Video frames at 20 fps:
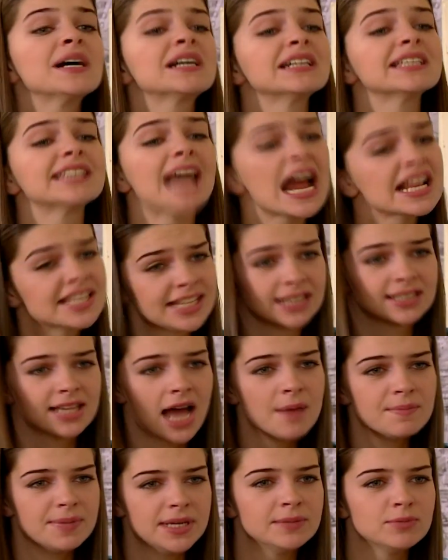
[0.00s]
Bakın
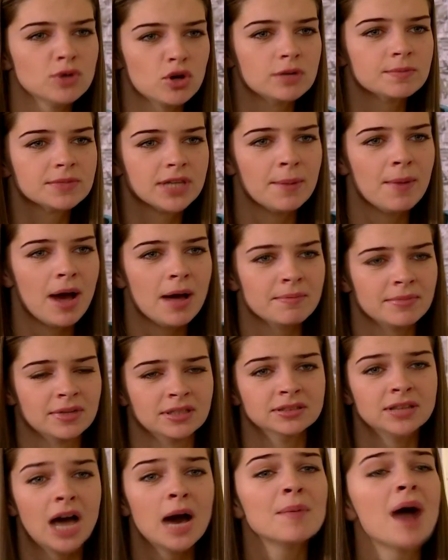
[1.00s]
gerçekten bilmiyorum tamam
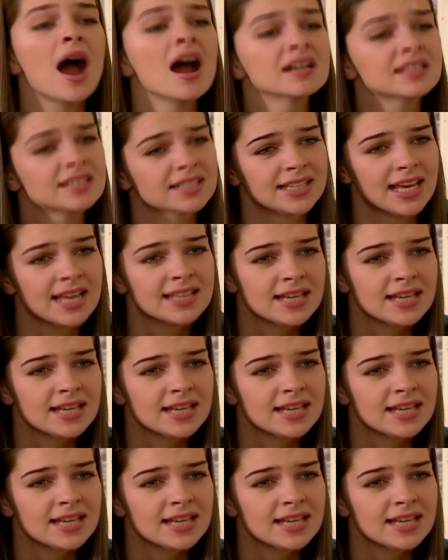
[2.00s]
mı? Ama artık